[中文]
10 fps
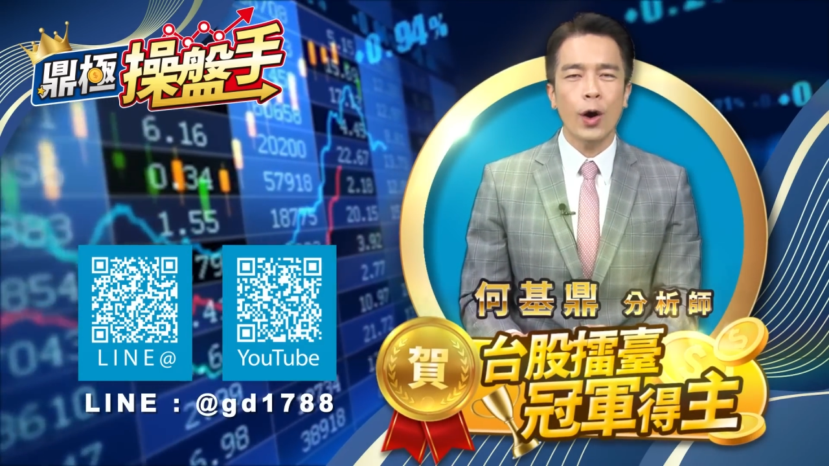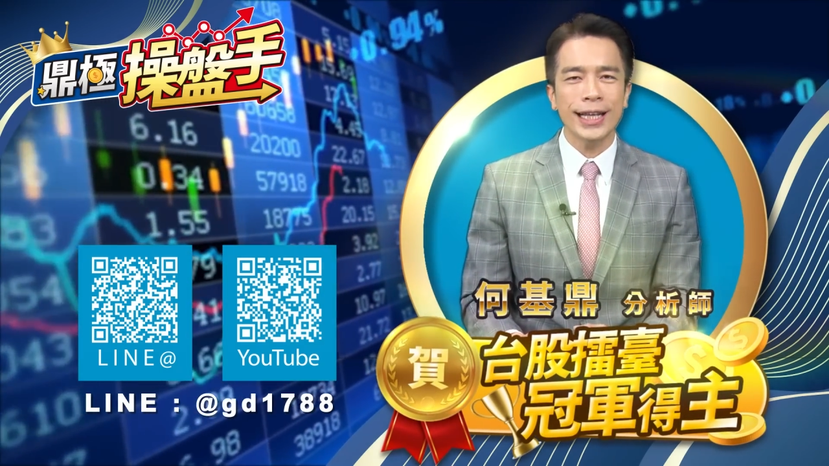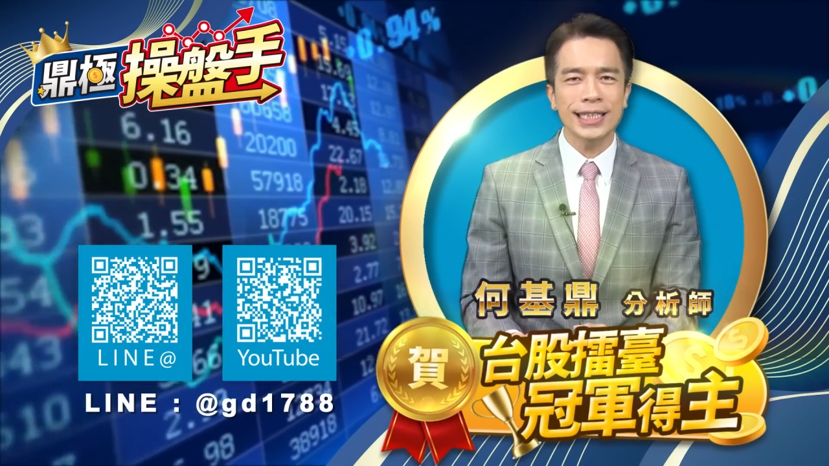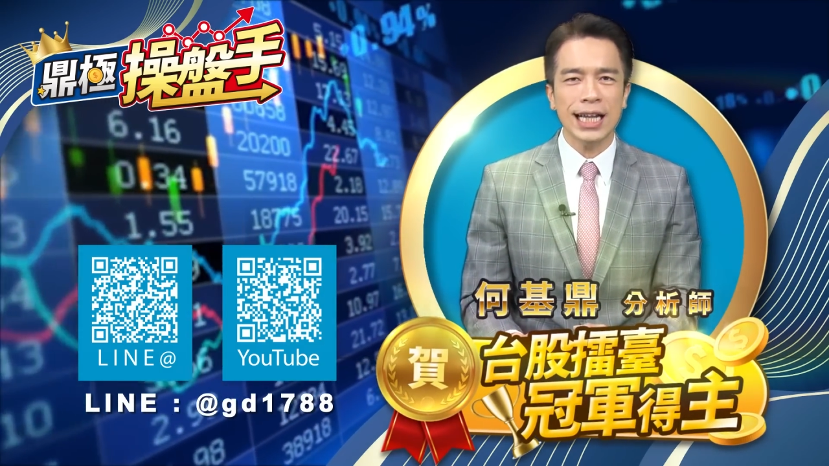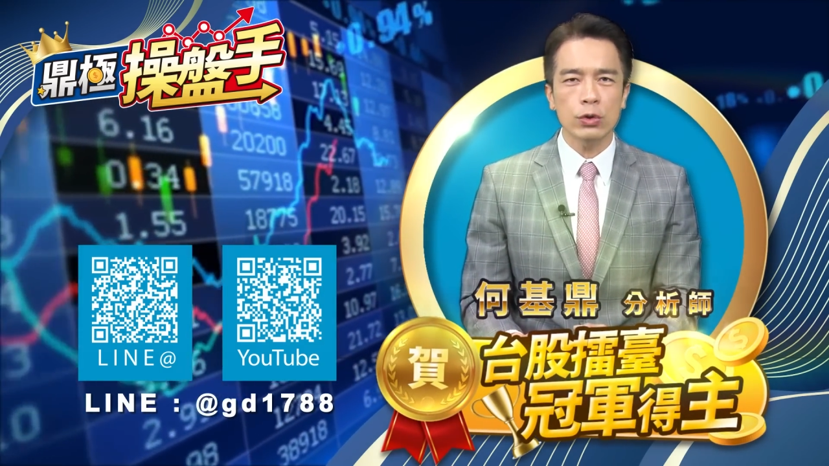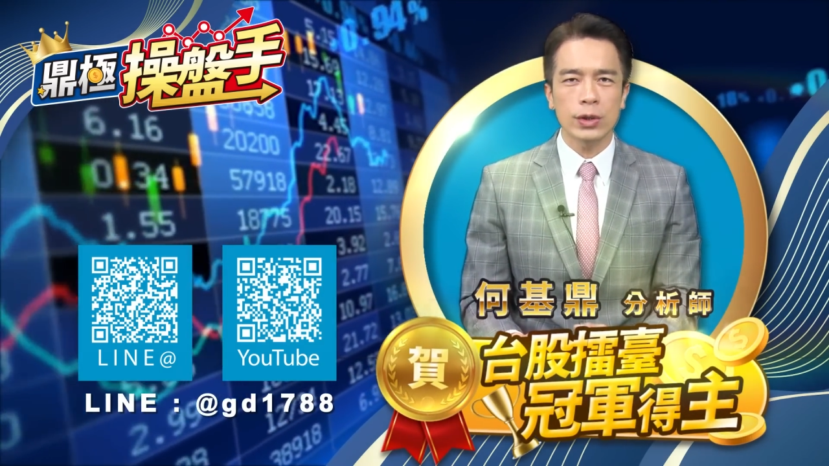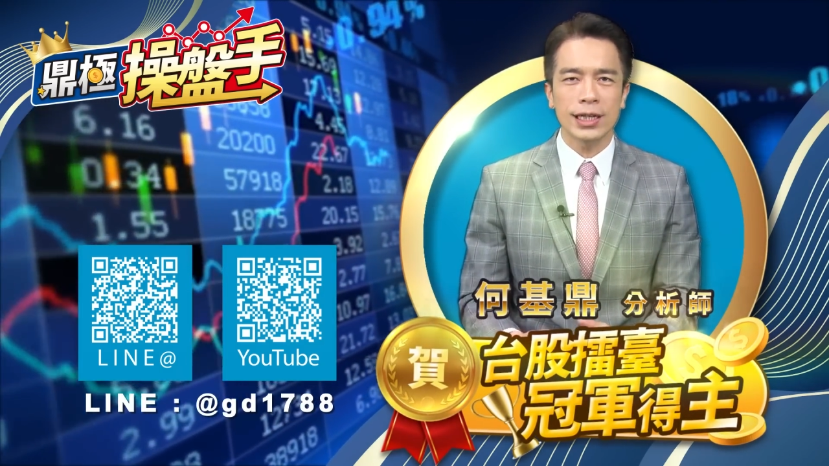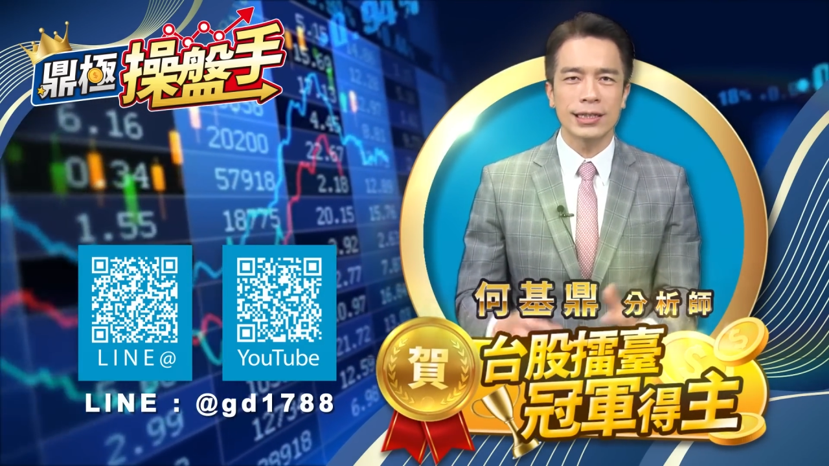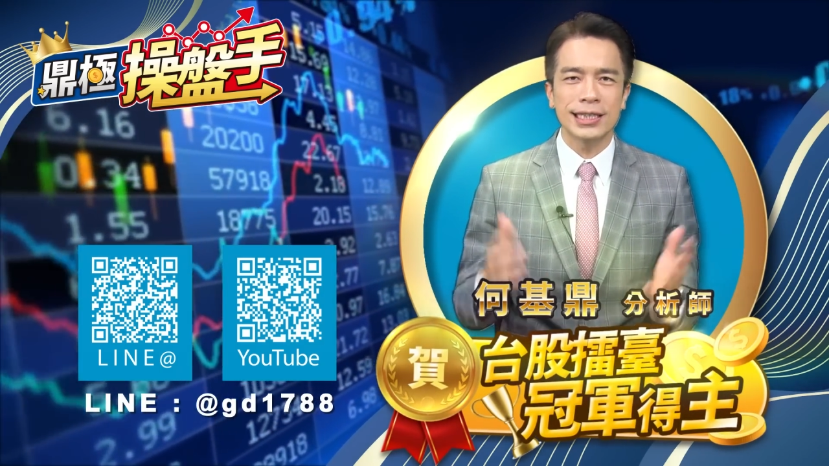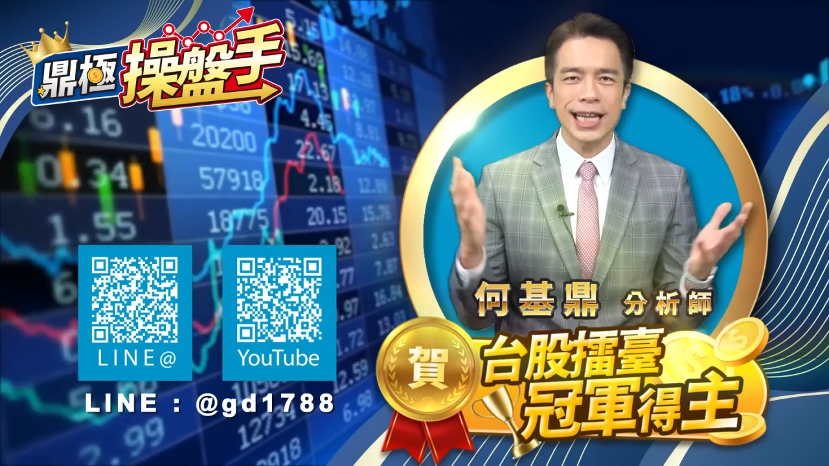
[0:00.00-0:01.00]
欢迎加入
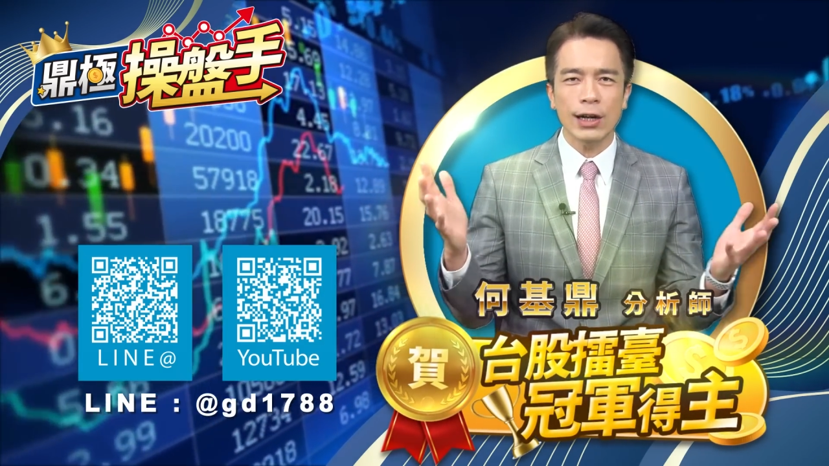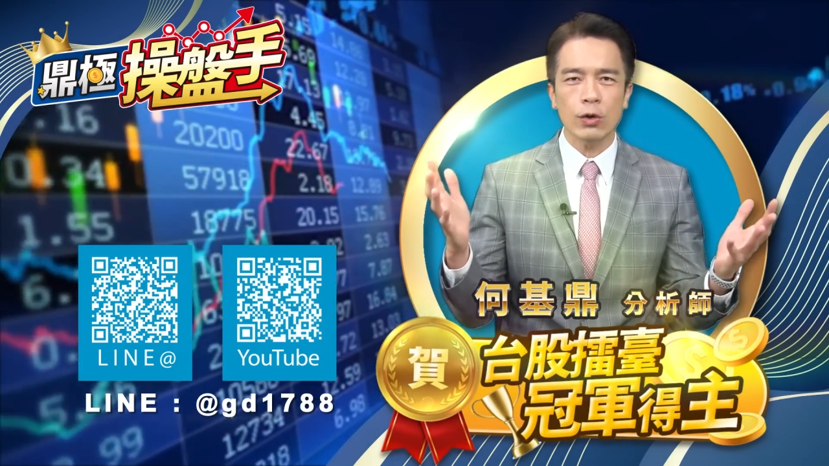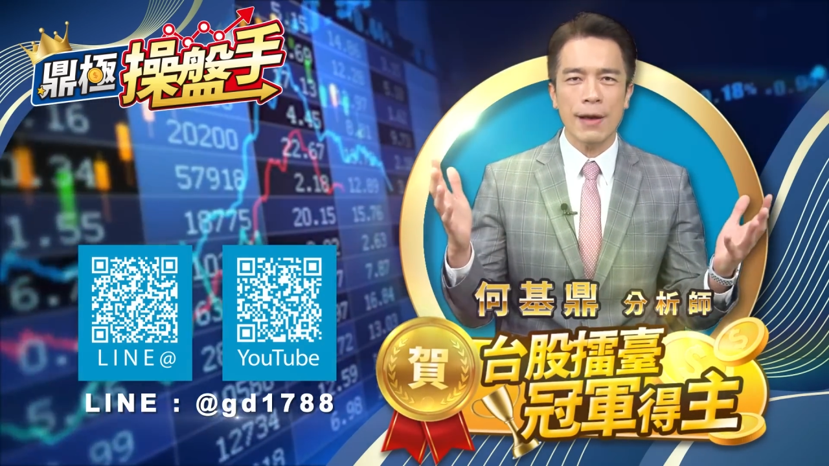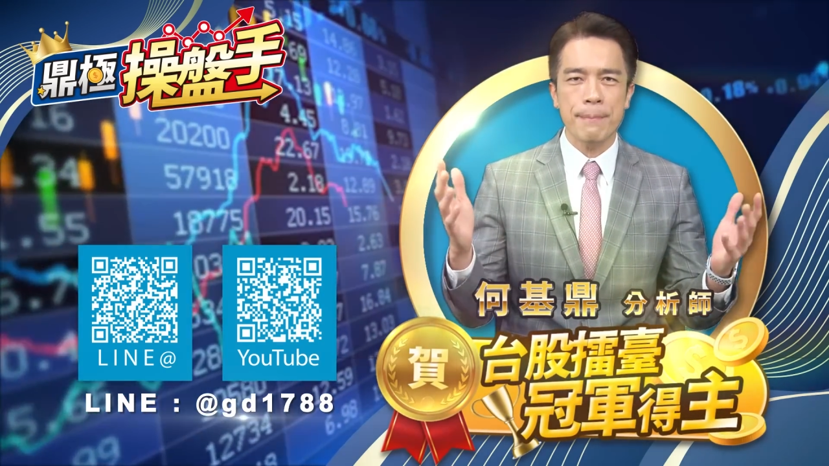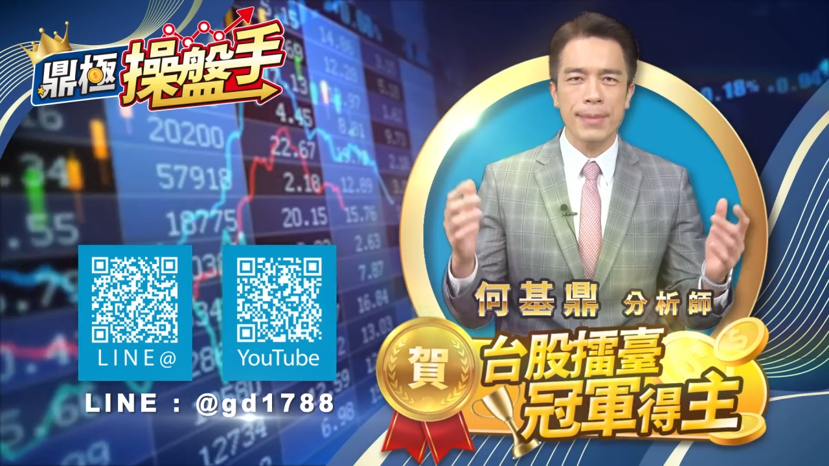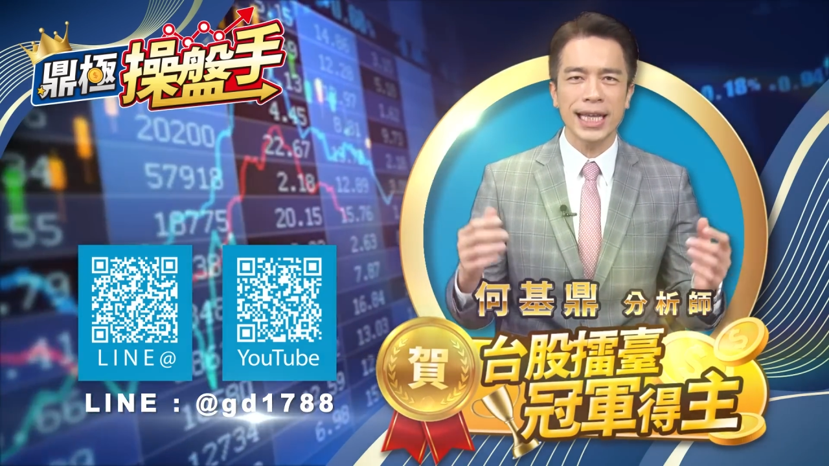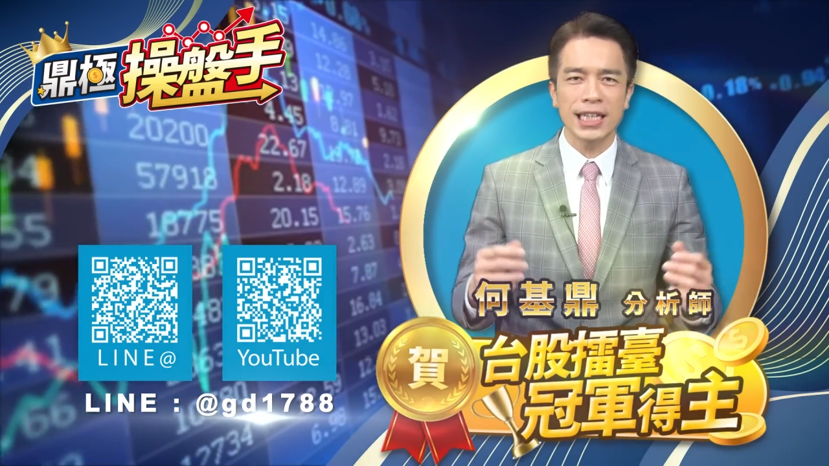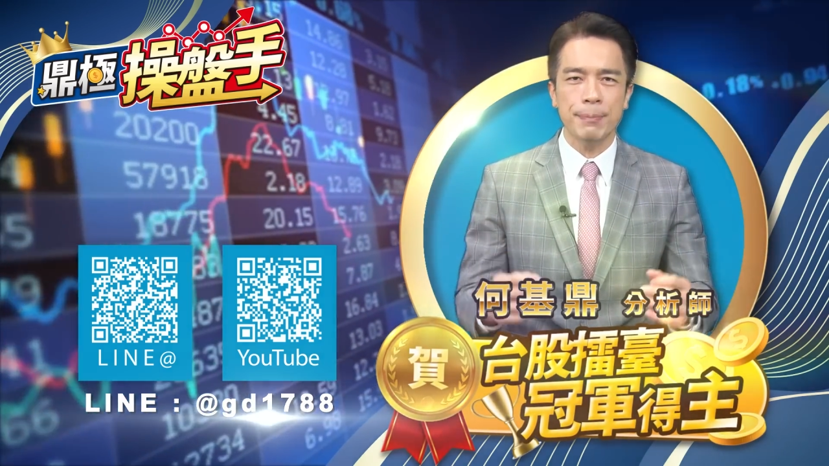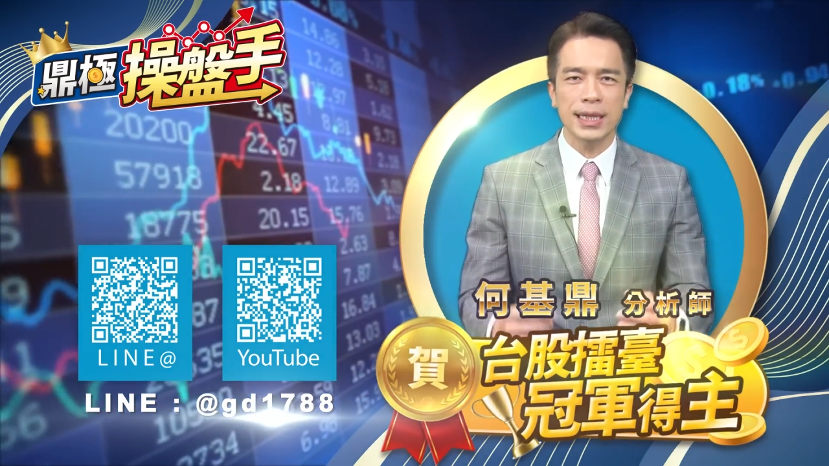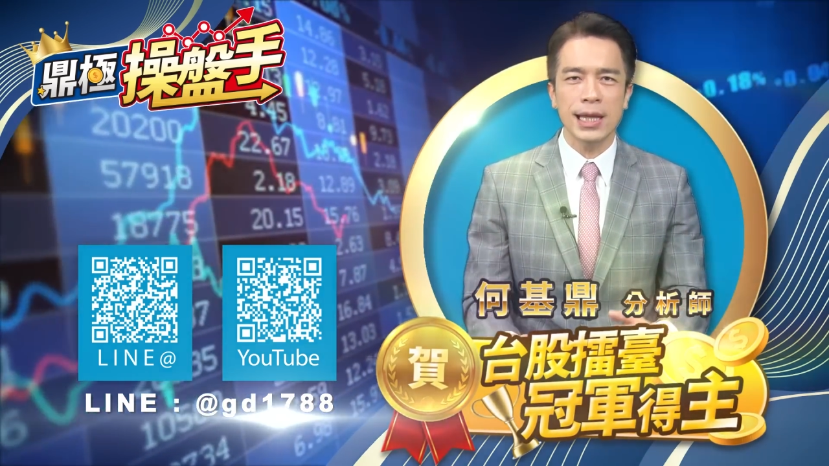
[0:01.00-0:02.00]
我的相关
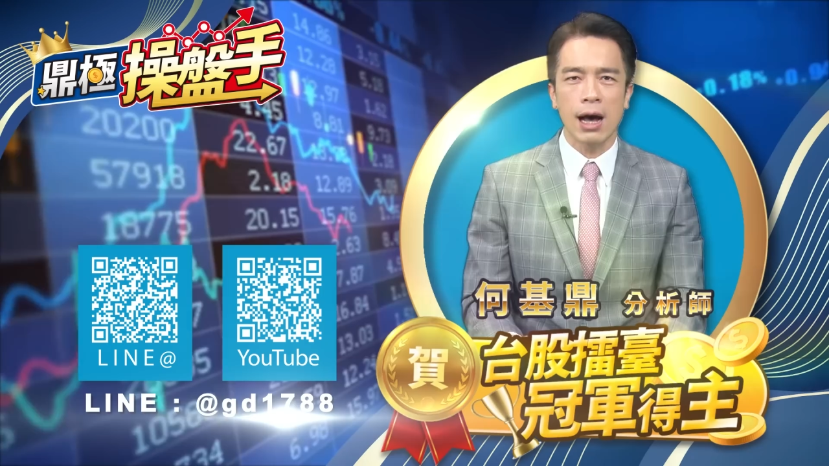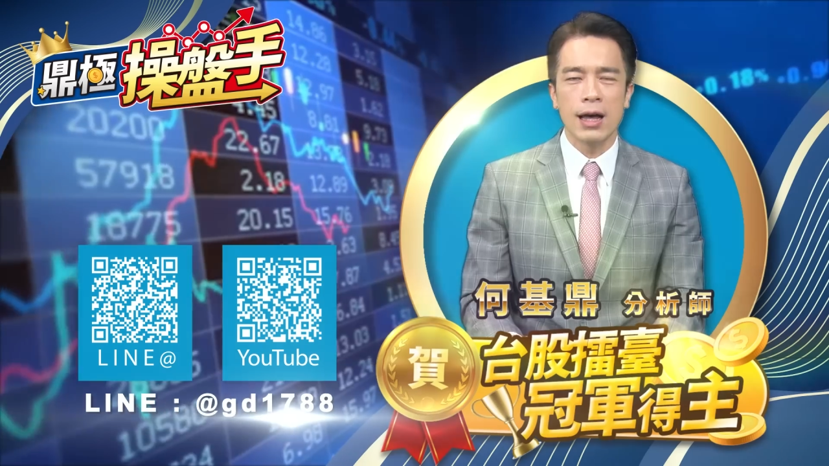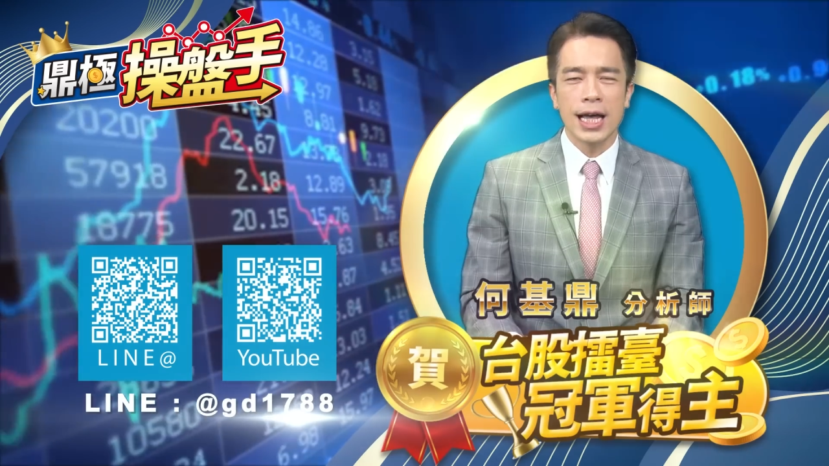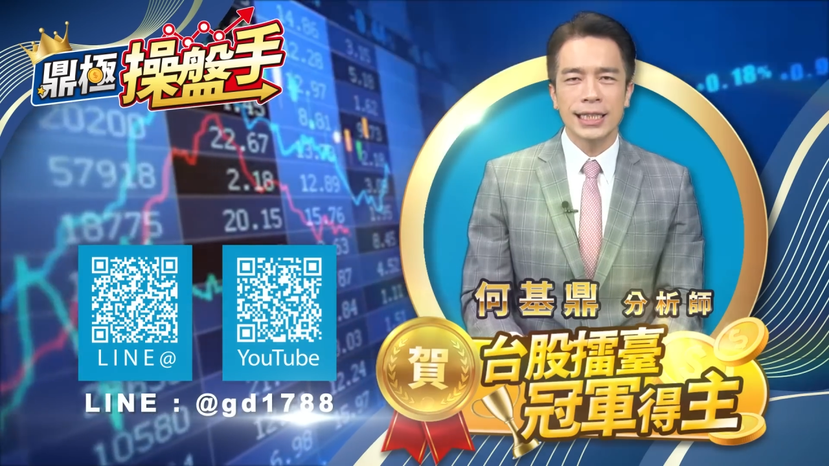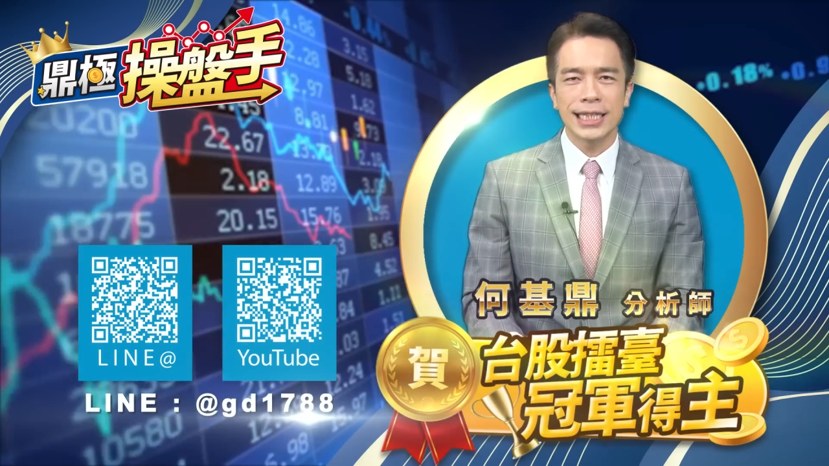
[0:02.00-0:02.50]
媒体频道。